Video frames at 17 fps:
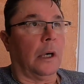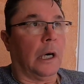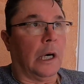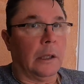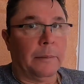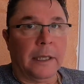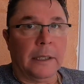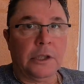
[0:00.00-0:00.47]

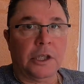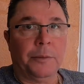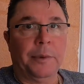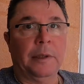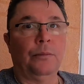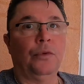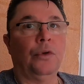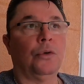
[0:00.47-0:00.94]
Almanca
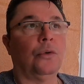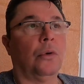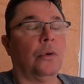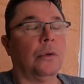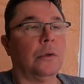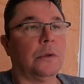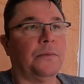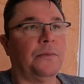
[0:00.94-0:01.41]
bilmiyor
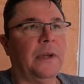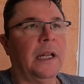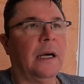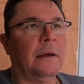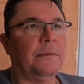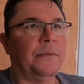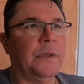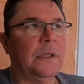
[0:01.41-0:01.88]
doğru düz
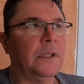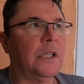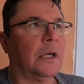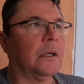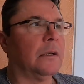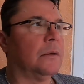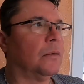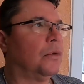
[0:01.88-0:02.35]
filan
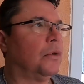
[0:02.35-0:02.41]
fincan